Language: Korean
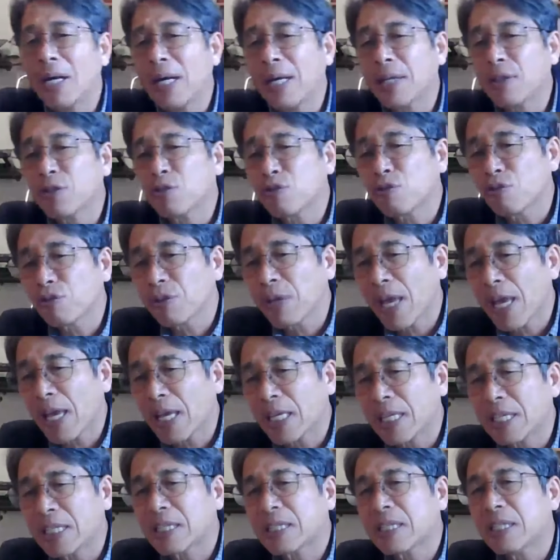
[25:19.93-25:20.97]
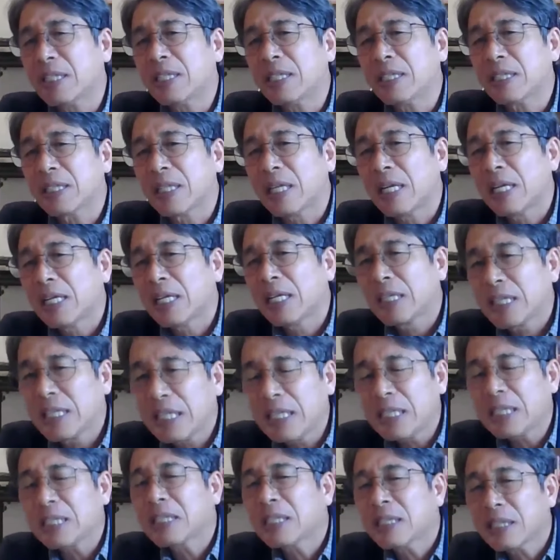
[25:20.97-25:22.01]
환란 중에 있을
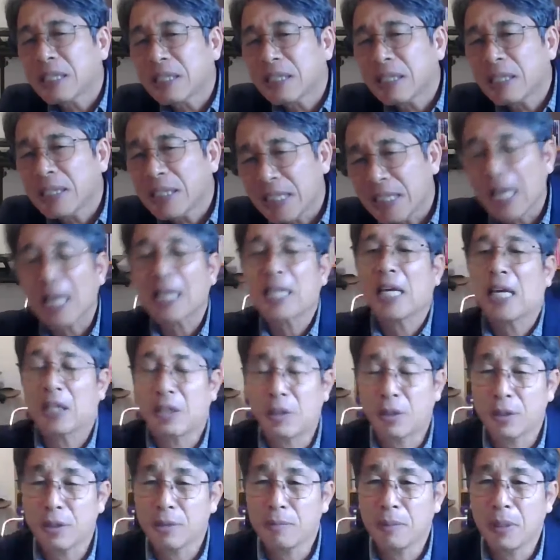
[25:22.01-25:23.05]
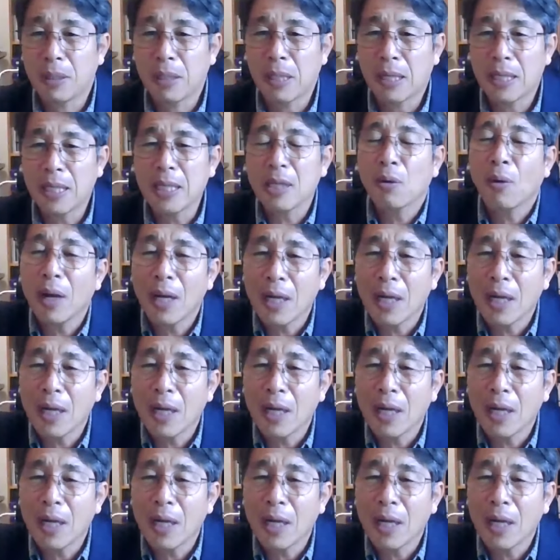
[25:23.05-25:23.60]
일들을 이야기하는 것입니다.